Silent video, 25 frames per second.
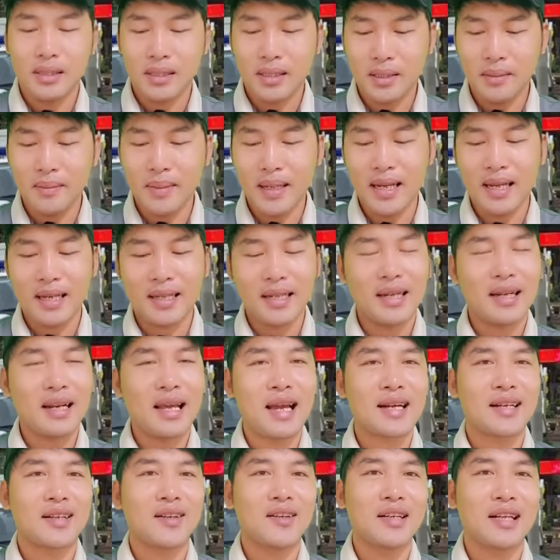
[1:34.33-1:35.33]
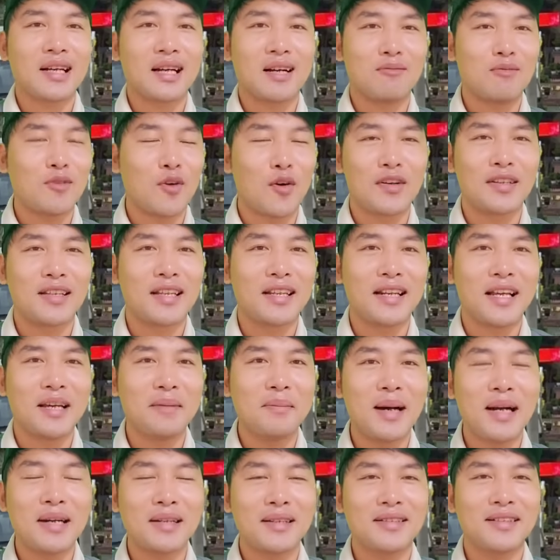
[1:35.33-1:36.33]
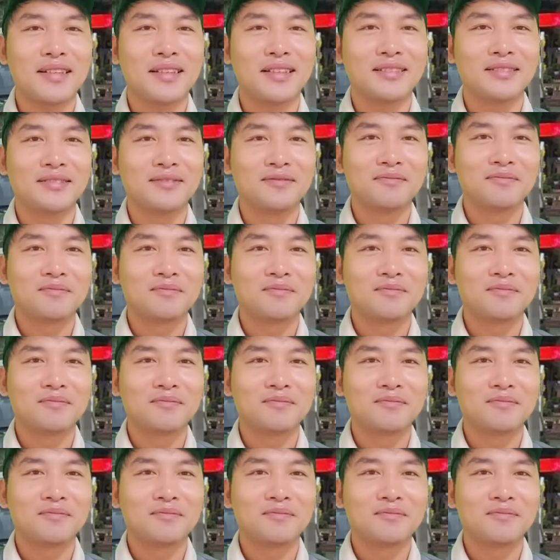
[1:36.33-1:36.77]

nhưng mà đinh lan nói là không còn gì để mất nữa rồi